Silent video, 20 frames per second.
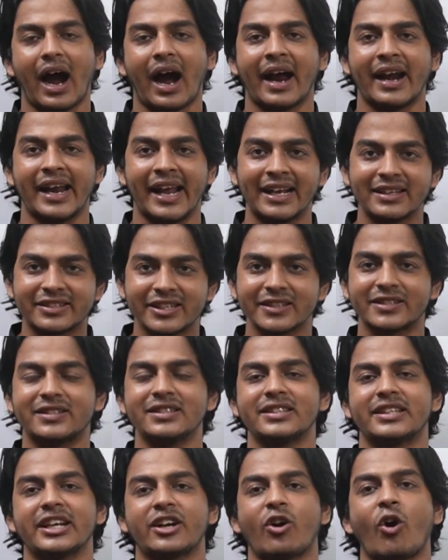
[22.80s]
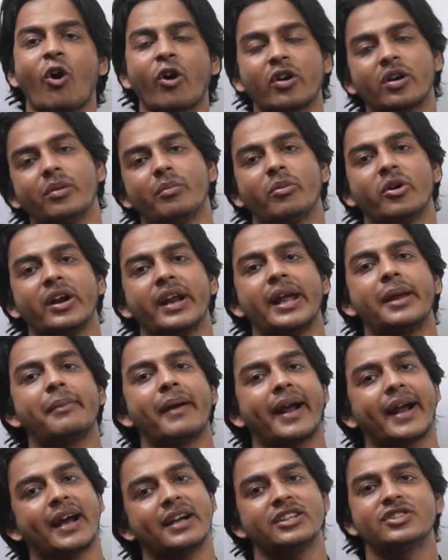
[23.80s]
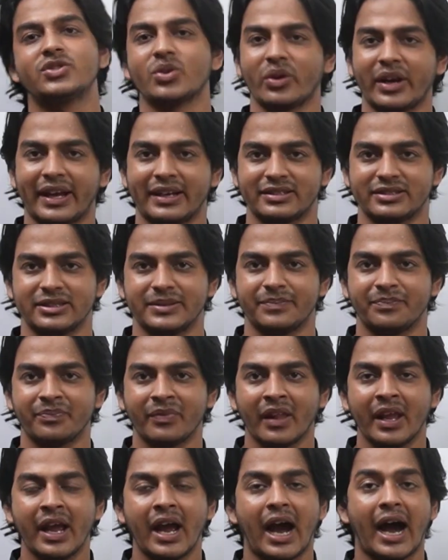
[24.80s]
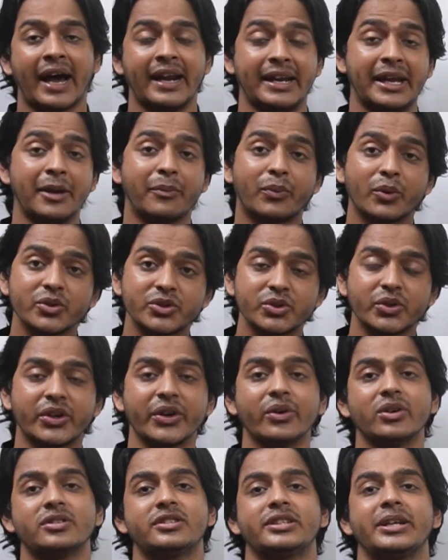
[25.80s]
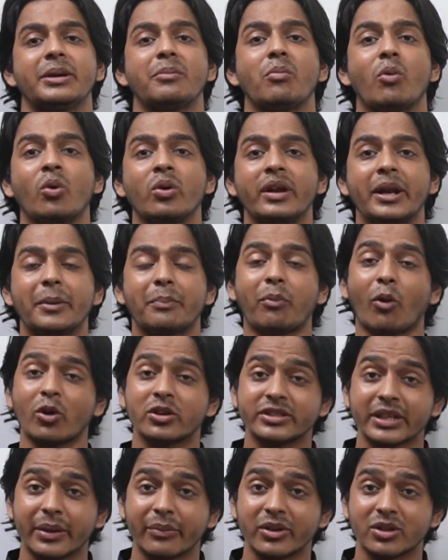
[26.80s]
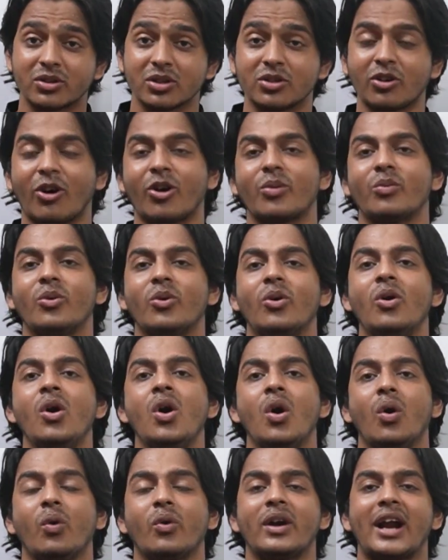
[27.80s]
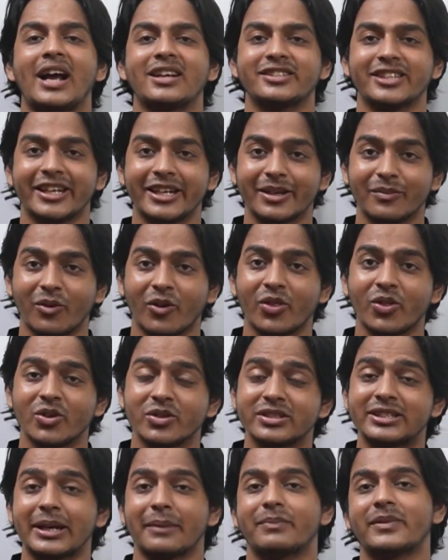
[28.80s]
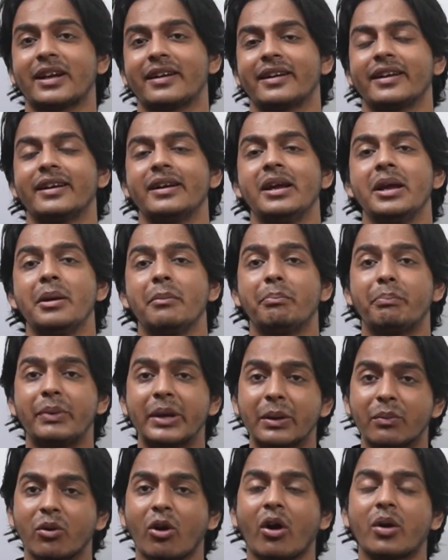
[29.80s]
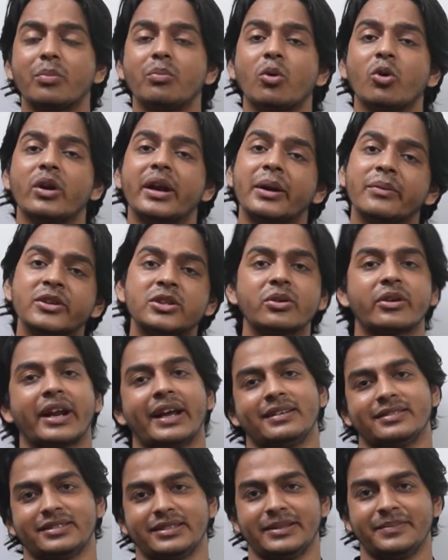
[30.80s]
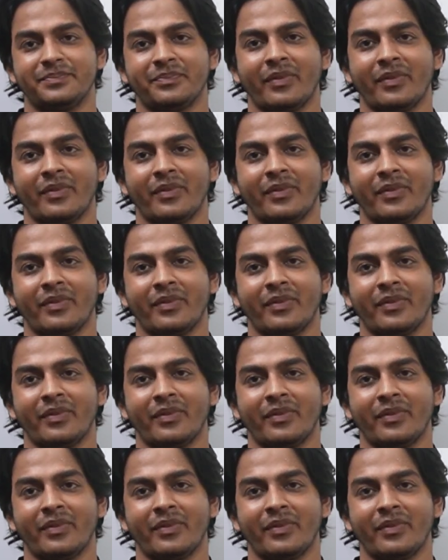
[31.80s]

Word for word: আর এইচএসসিতে খ নম্বরে এই ব্যাখ্যাটি চলে আসে আর এই প্রশ্নটি হচ্ছে মৌলের পর্যায়বৃত্ত ধর্ম ও রাসায়নিক বন্ধন চ্যাপ্টারের পি ব্লক মৌলের ভিতরে আছে